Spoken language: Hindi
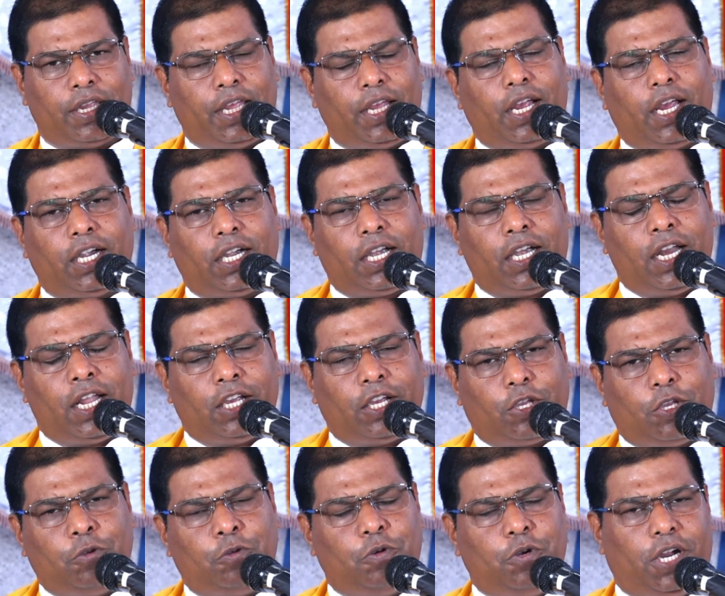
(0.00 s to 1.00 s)
ये घटना
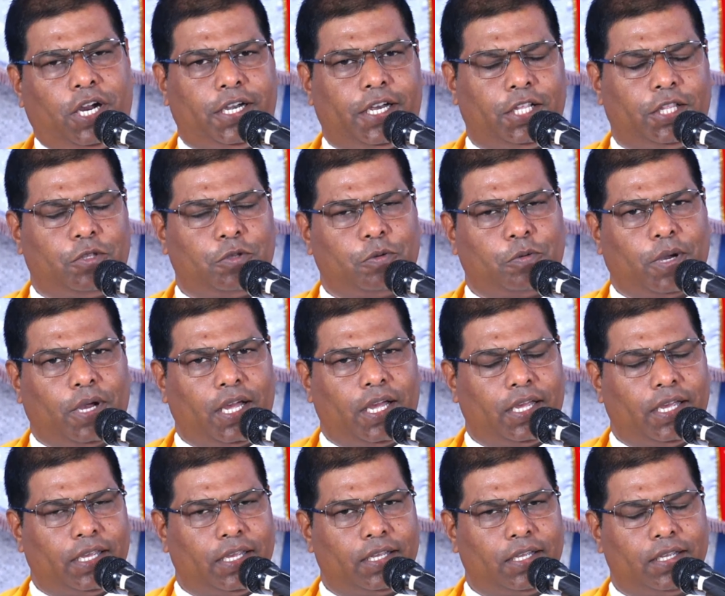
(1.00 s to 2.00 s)
क्यों घटित हुआ
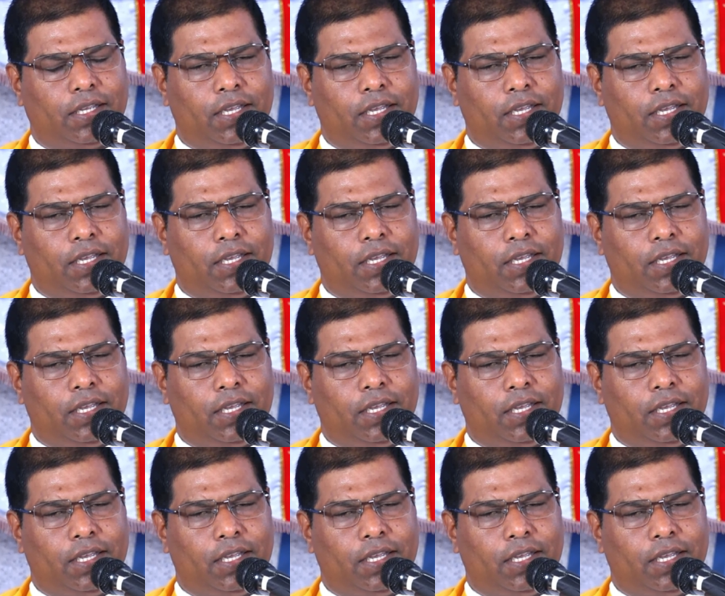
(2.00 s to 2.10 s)
है